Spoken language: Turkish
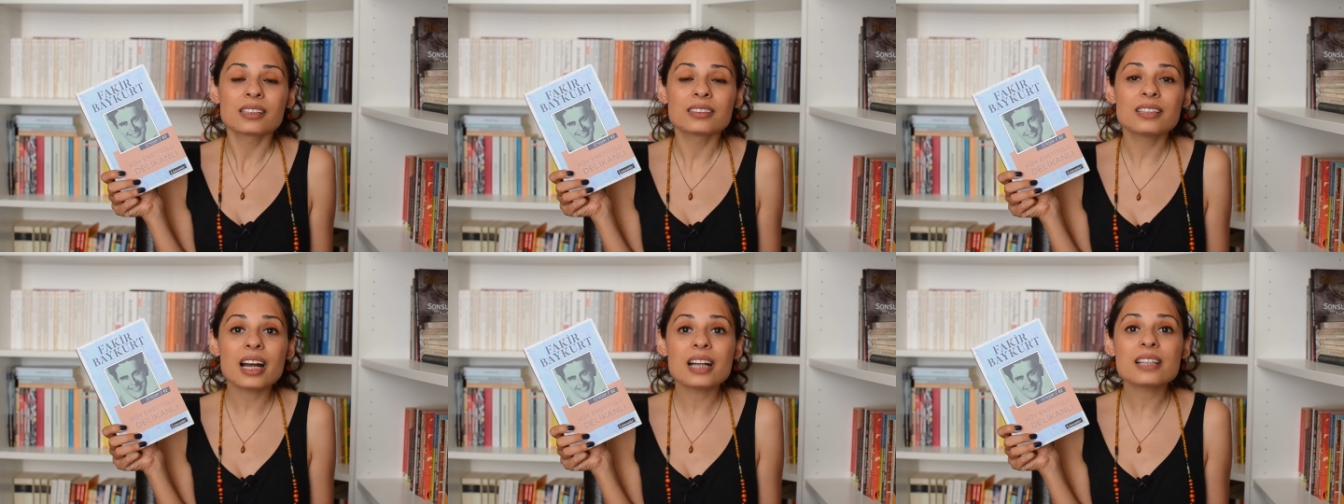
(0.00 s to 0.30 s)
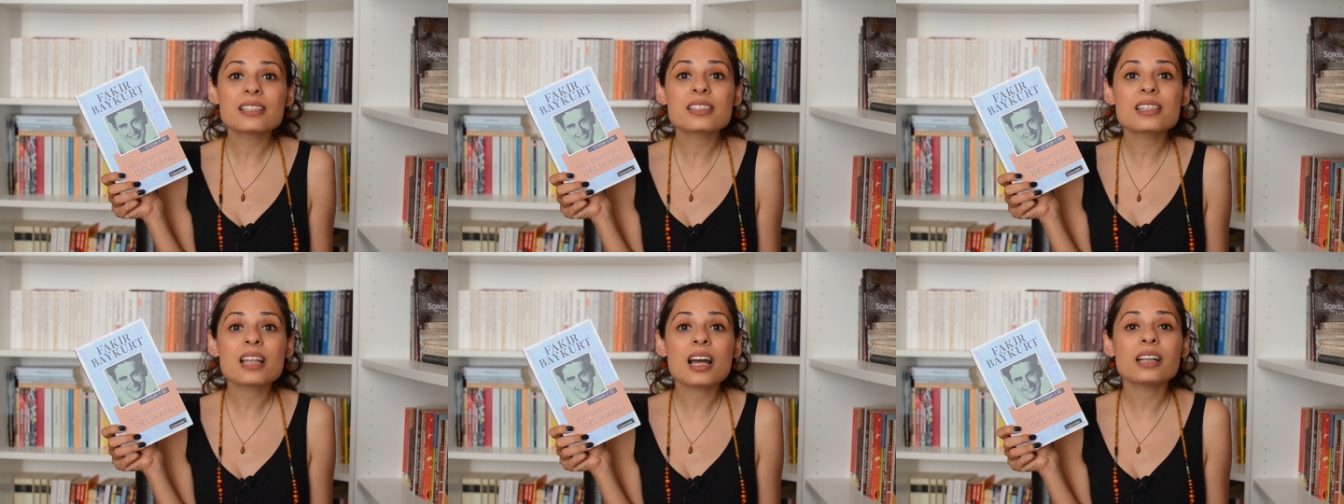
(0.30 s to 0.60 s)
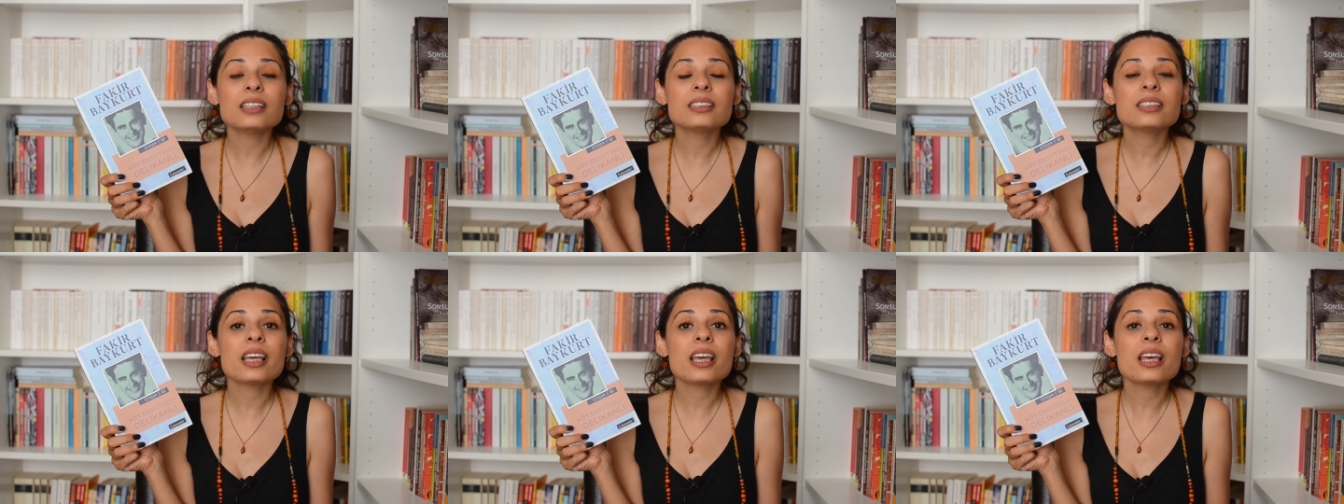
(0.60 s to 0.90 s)

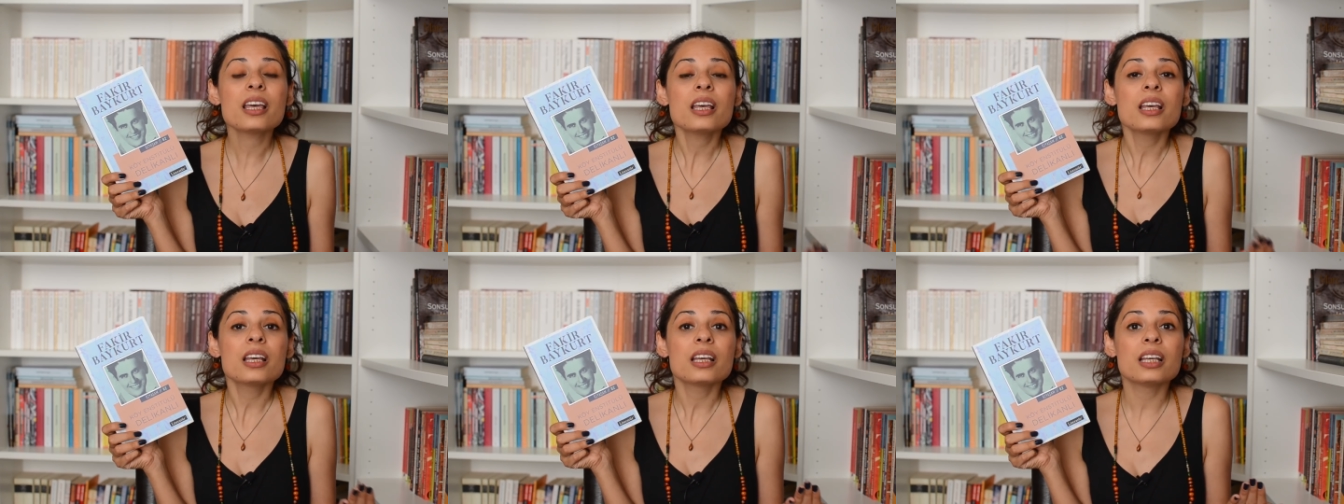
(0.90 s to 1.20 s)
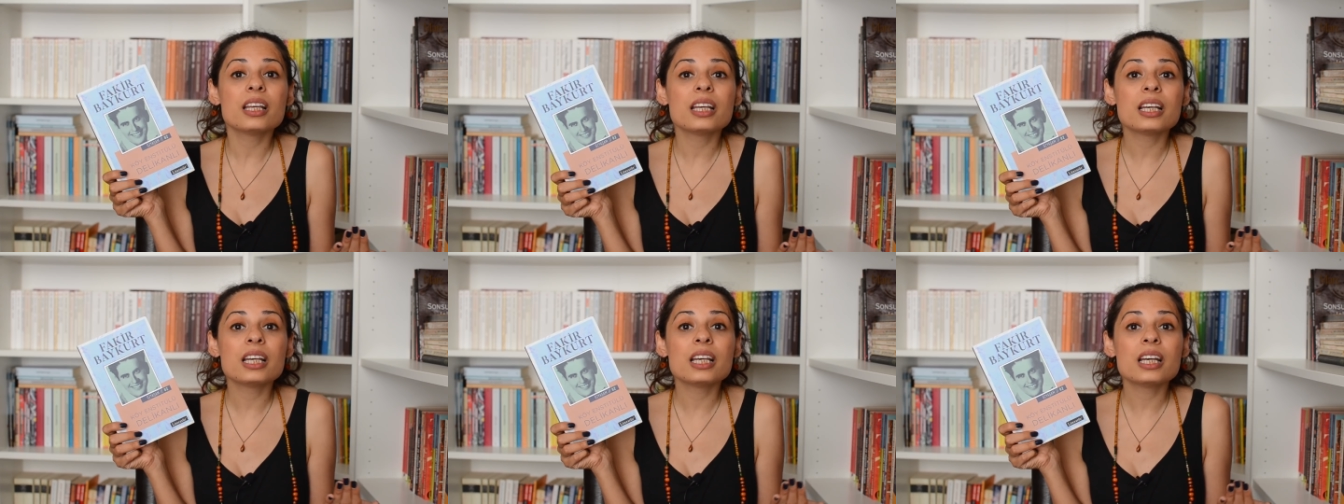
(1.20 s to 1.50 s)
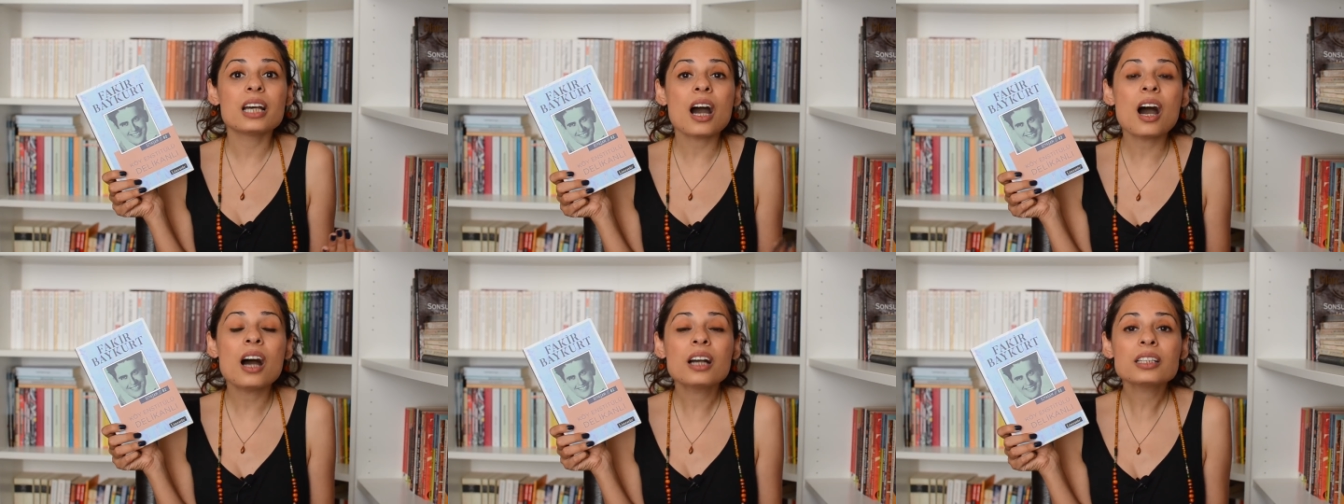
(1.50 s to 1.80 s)
derslerde
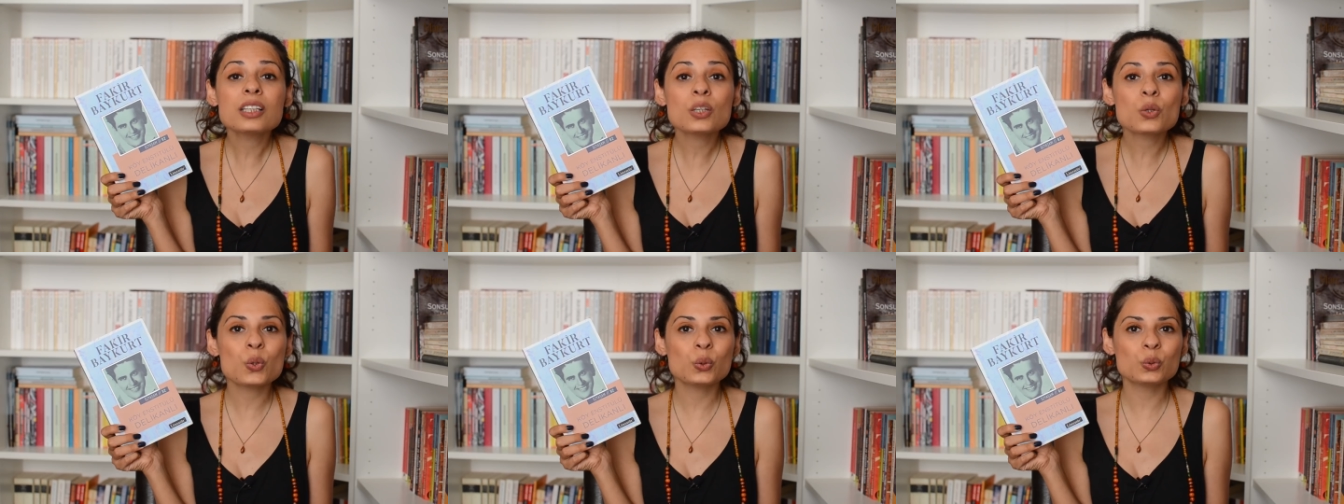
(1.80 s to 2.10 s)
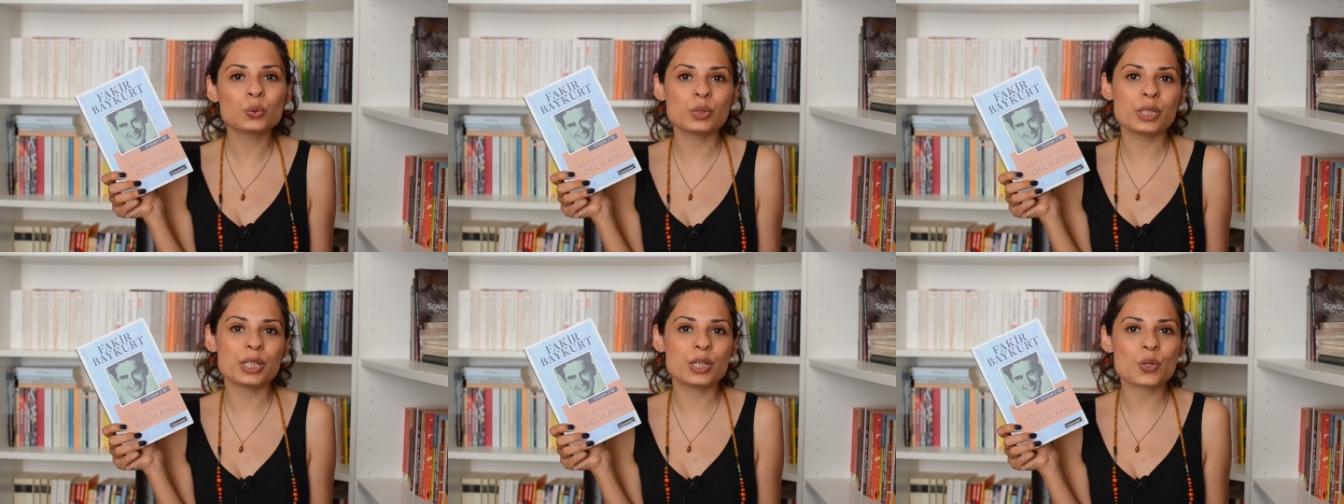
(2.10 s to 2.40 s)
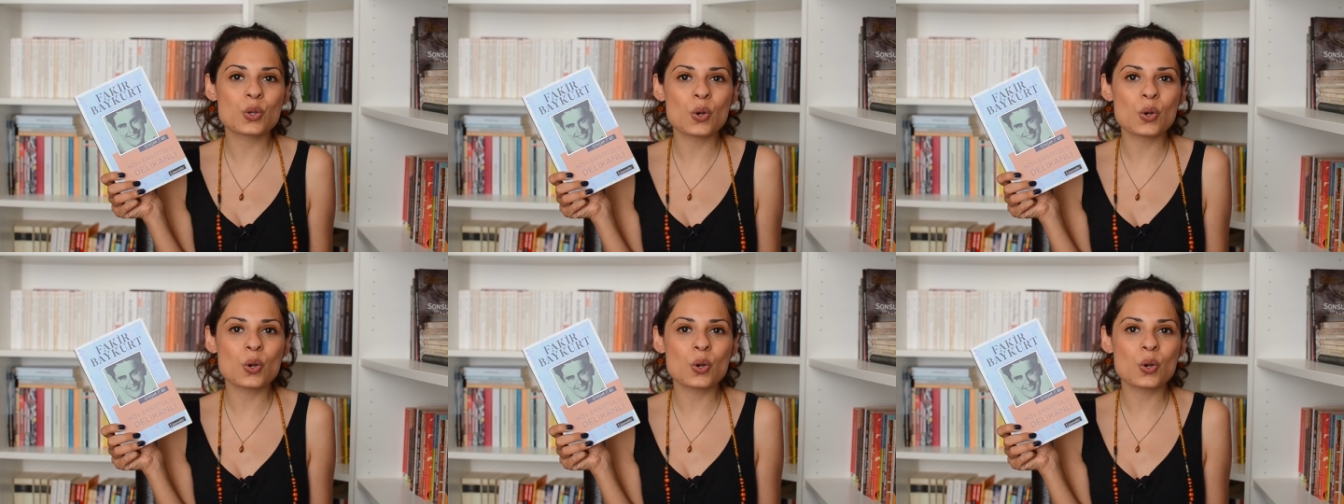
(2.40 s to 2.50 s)
e, hangi konuları